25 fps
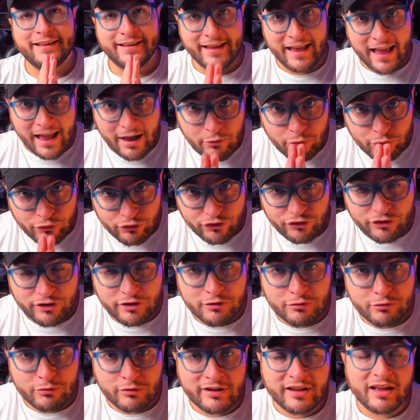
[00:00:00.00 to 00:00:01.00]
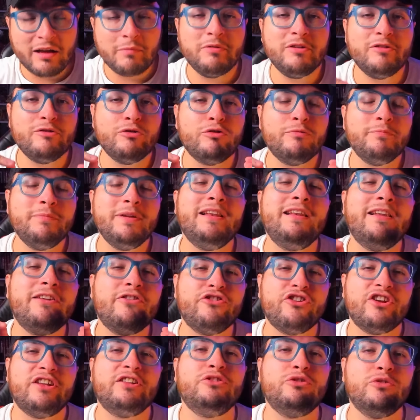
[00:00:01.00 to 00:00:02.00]
è uscito il capitolo
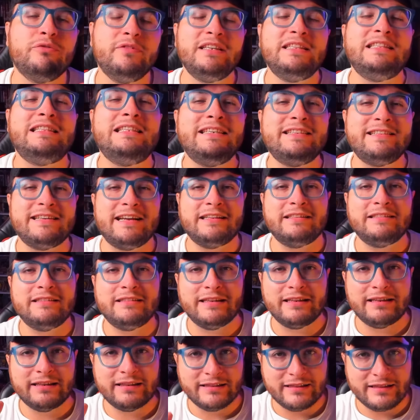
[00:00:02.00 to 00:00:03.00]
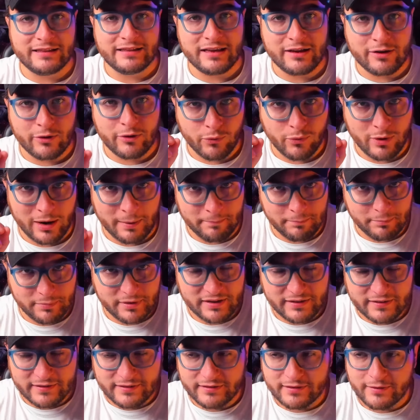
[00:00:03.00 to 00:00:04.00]
1127 di One
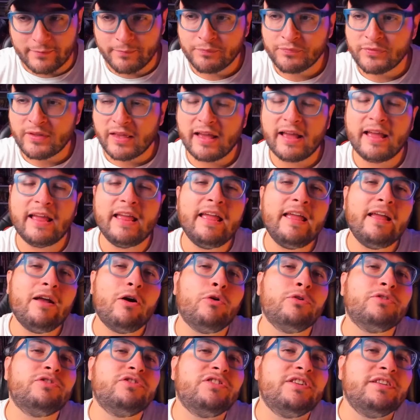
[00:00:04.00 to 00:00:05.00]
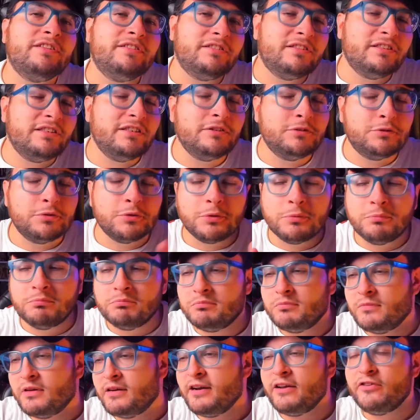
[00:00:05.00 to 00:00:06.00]
Piece e ho
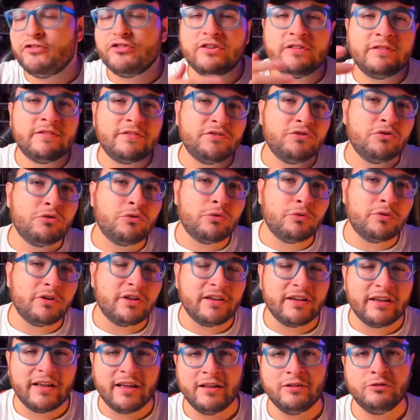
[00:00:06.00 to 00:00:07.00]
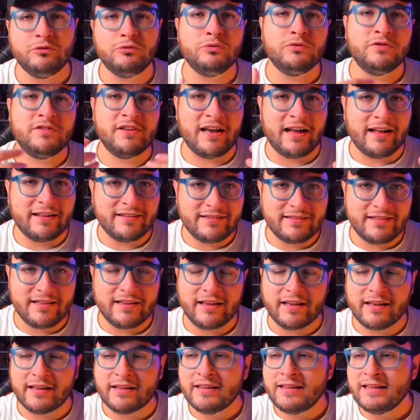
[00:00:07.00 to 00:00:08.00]
sentito recensioni
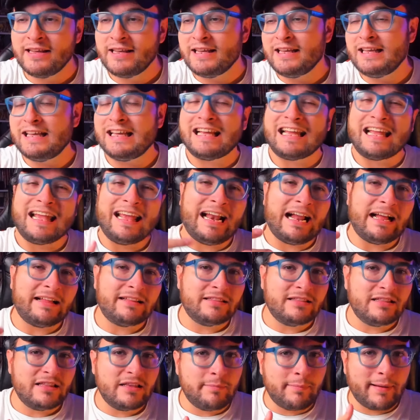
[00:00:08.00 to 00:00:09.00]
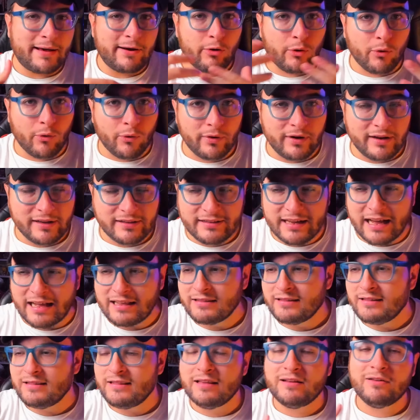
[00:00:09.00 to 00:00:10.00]
entusiastiche, grandi parole,
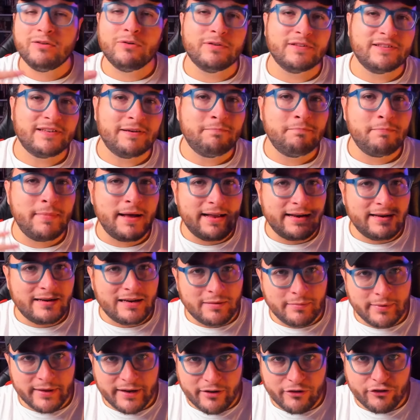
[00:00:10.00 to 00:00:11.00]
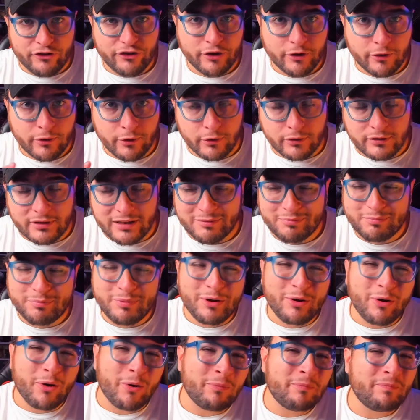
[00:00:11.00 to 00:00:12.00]
tante cose belle per Ishiroda,
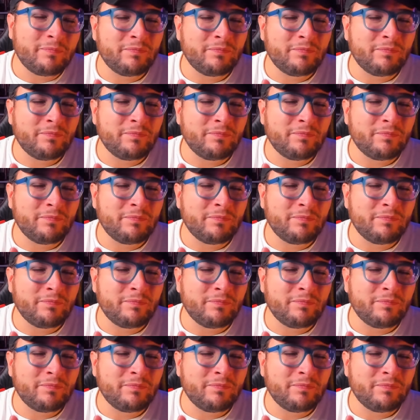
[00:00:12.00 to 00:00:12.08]
però